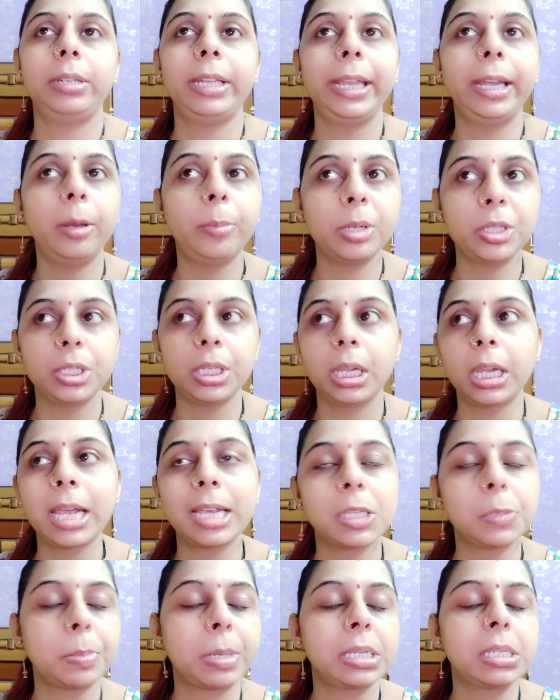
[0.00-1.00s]
डेढ़ बजे के
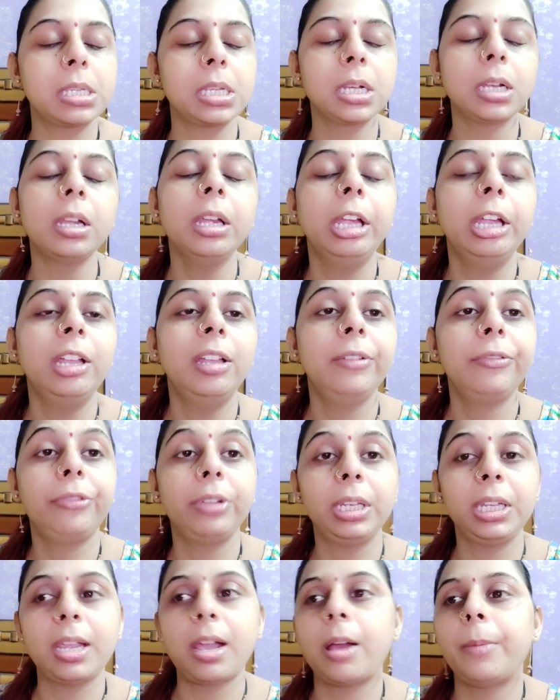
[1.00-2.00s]
आसपास तक
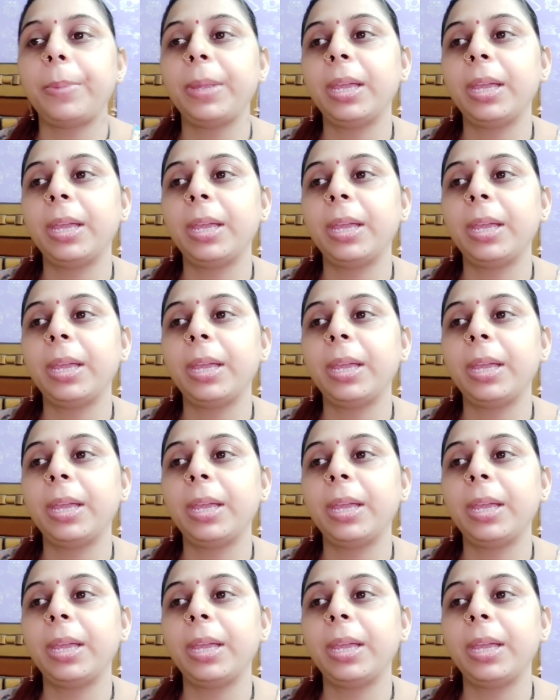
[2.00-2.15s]
फिर यहाँ